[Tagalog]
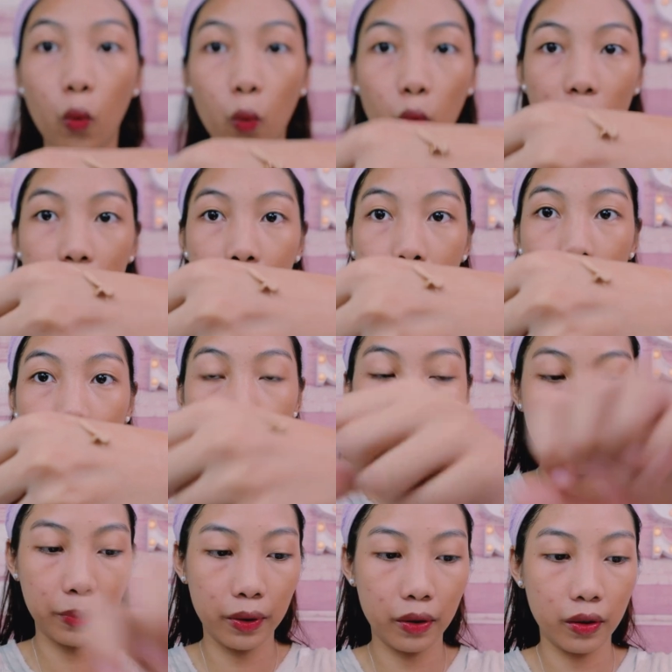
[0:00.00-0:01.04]
One
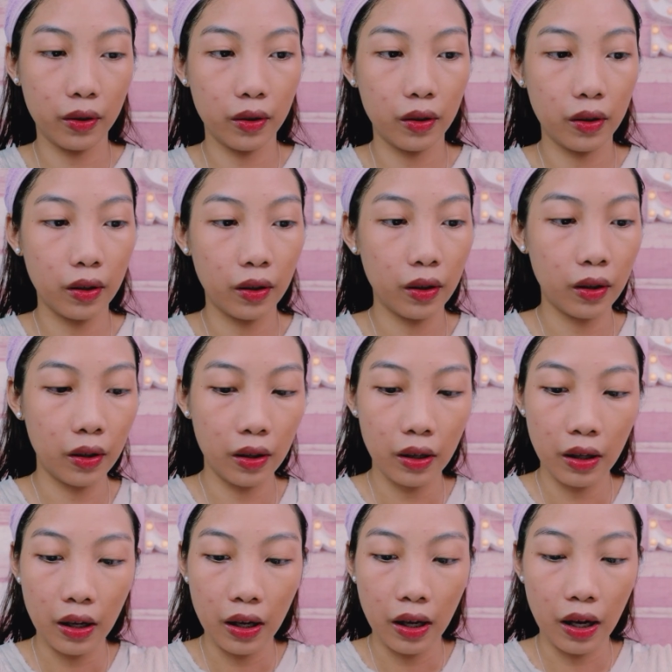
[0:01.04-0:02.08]
pump.
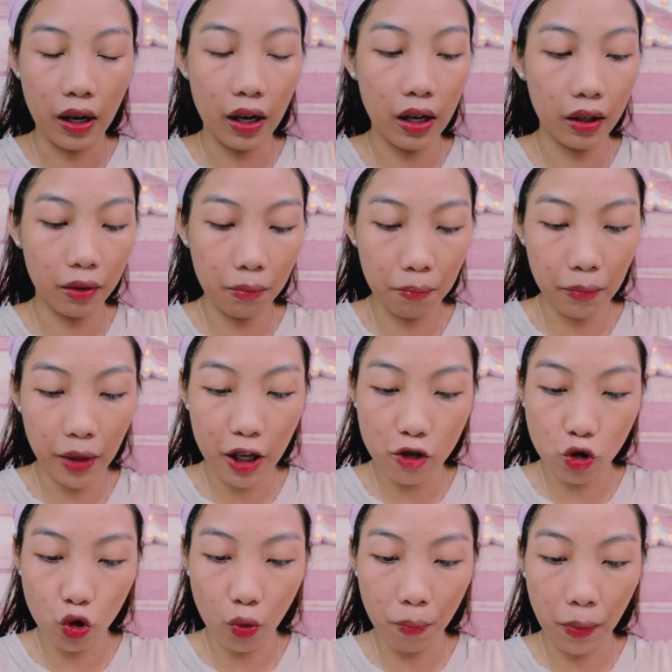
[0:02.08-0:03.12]
At
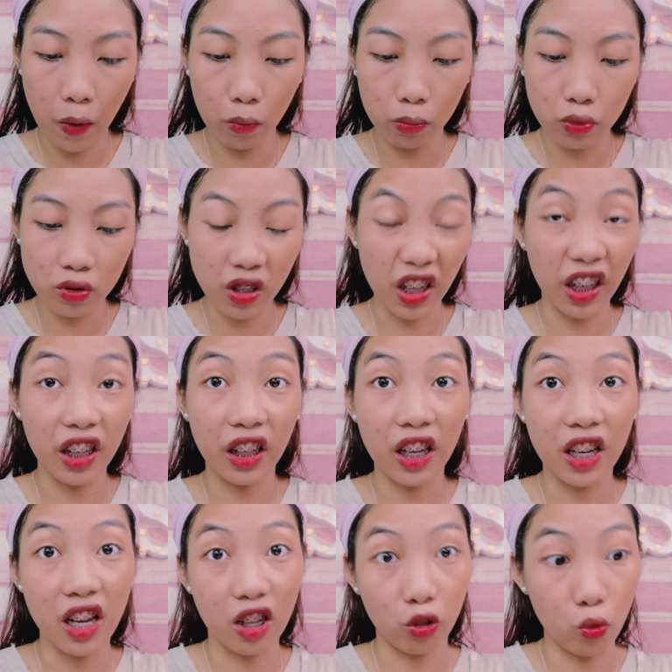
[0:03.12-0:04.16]
medyo paubos na rin
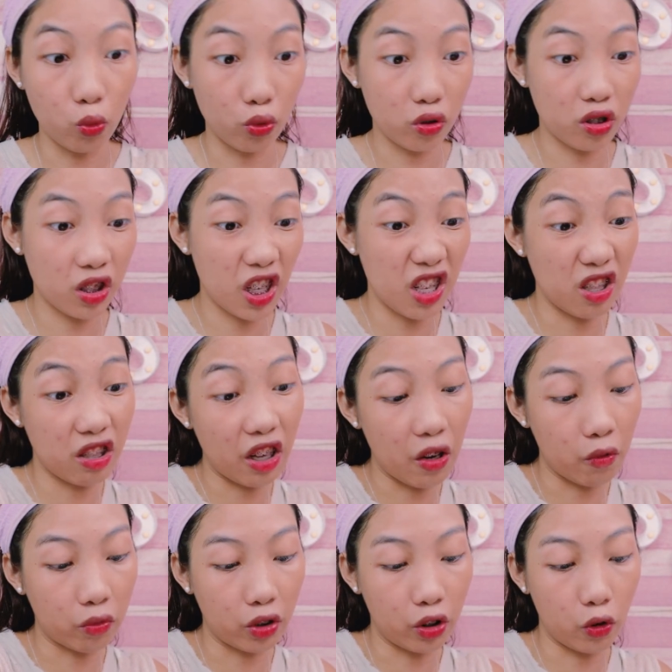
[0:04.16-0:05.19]
kaya tong Skin
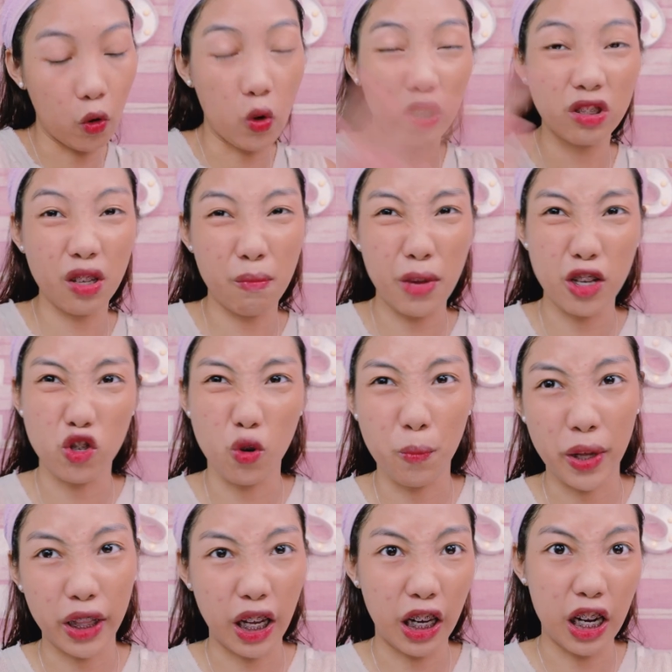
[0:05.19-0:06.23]
Saver ko kasi
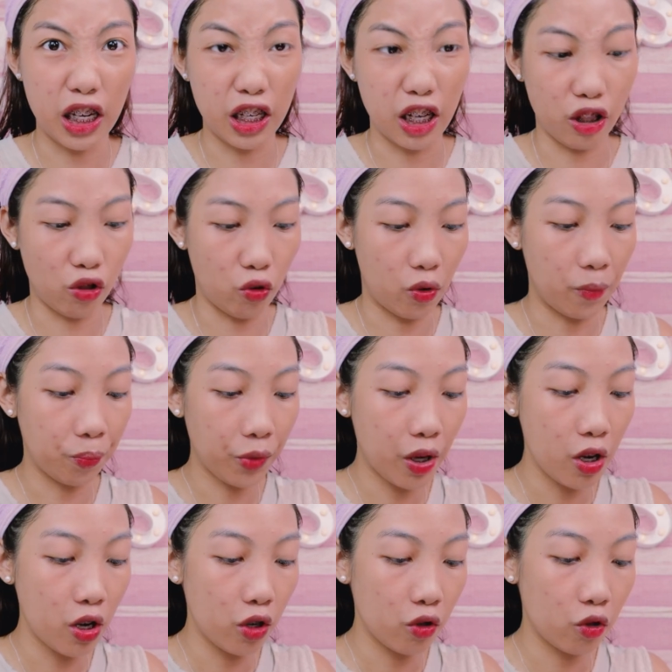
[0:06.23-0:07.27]
medyo matagal na to.
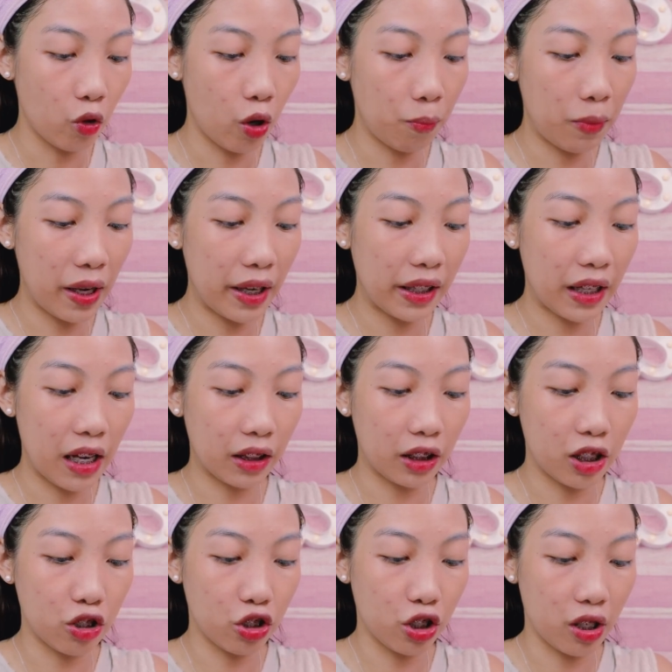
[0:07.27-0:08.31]
So, apply
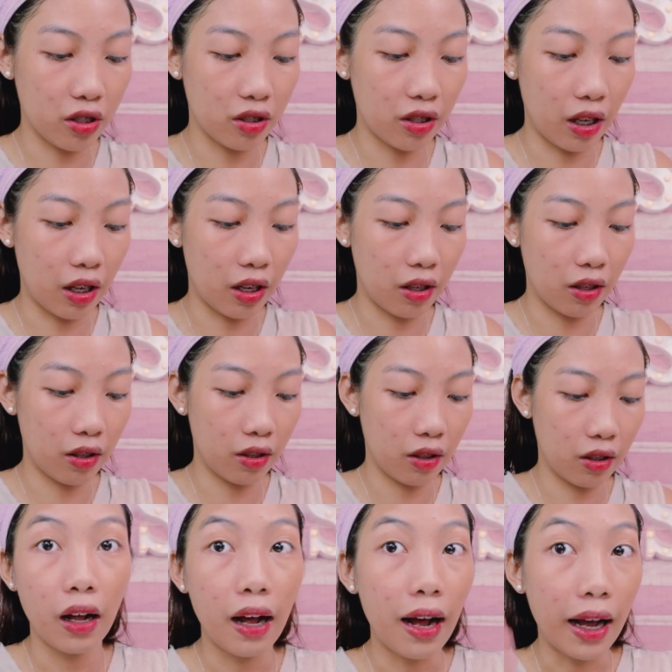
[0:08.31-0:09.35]
natin siya sa
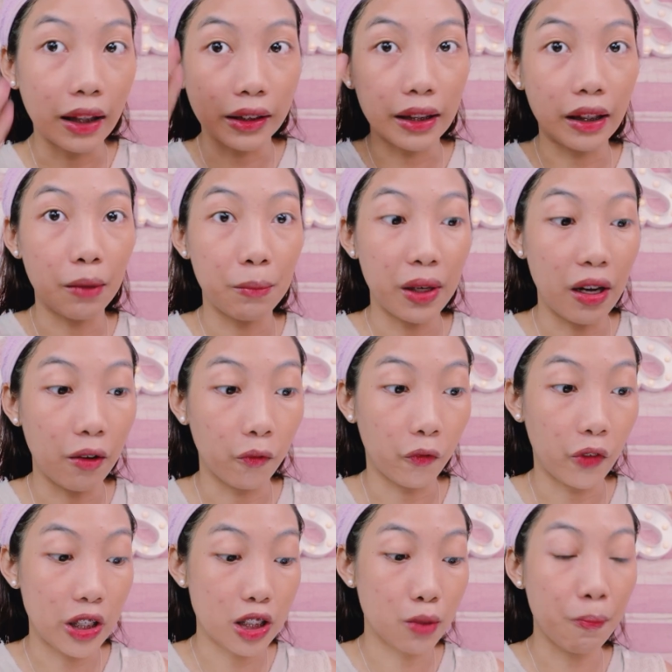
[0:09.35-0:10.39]
ating kabilang
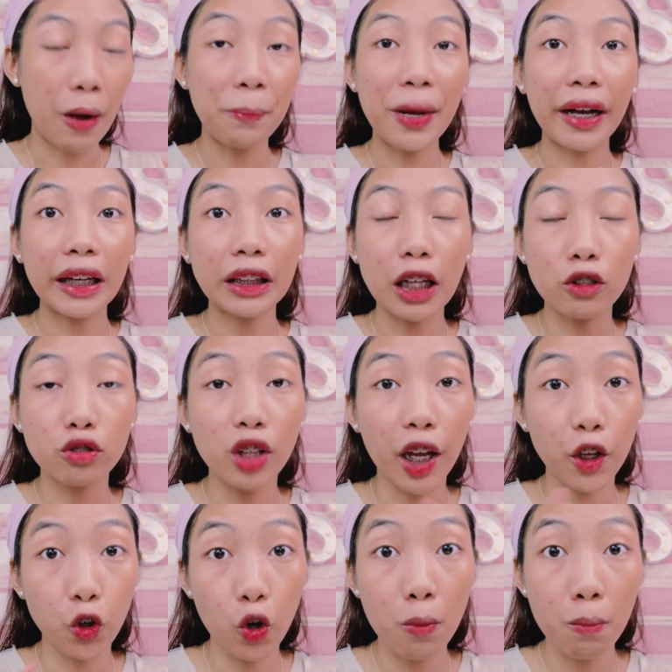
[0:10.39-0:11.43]
face. Papakita ko
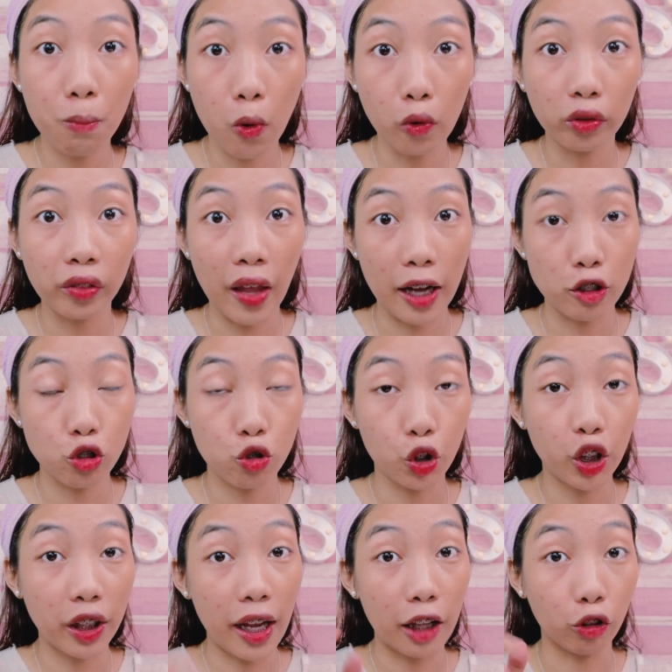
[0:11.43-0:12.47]
sa inyo yung boat
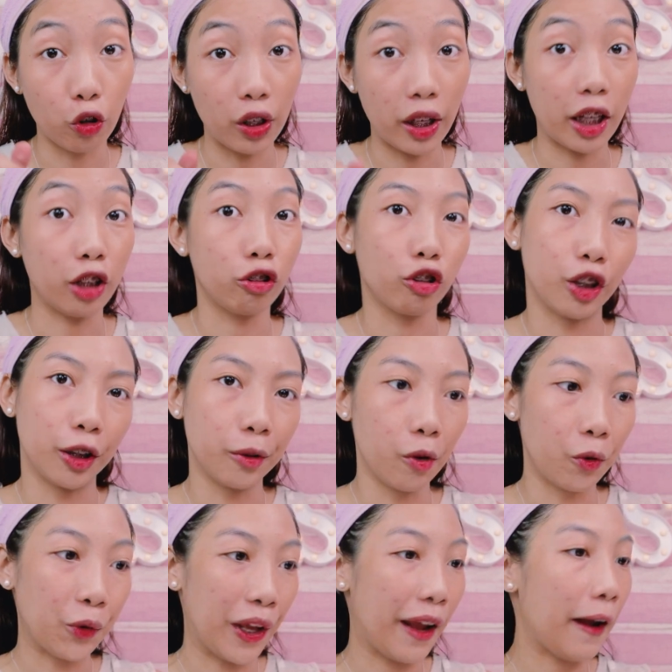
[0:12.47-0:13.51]
texture neto later.
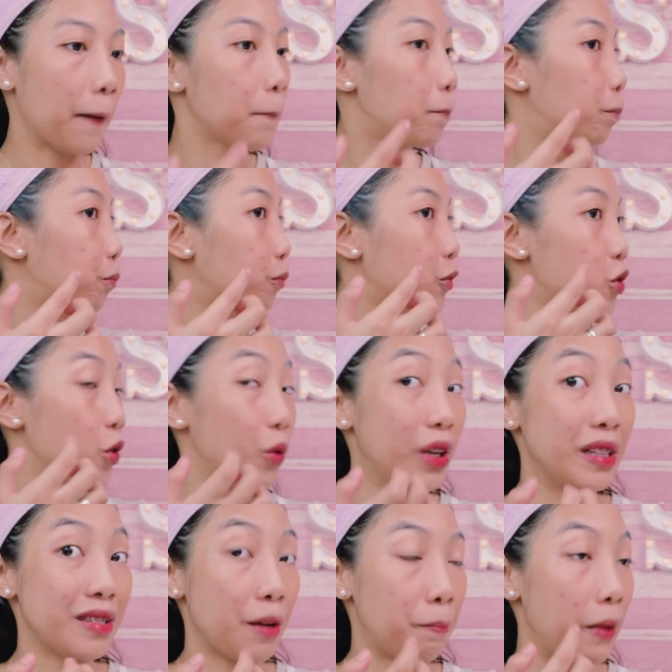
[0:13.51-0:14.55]
Okay? So,
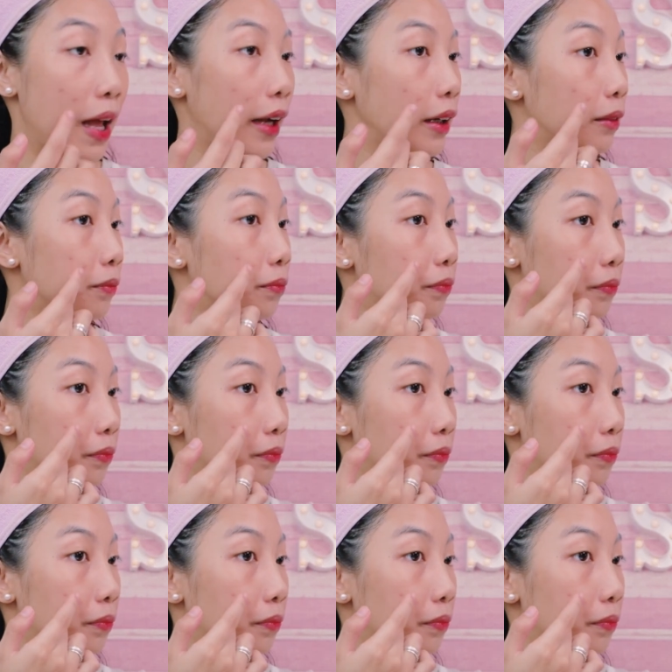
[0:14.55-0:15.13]
let's apply.